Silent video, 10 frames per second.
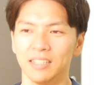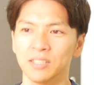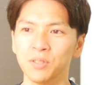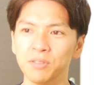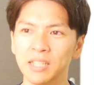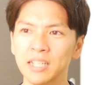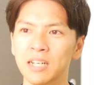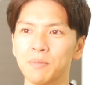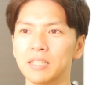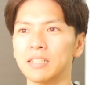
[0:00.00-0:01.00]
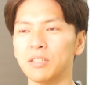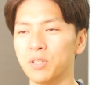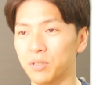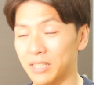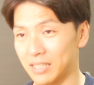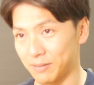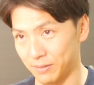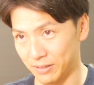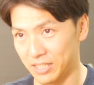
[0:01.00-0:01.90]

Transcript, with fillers: でそのふたりが、まあ、いろいろな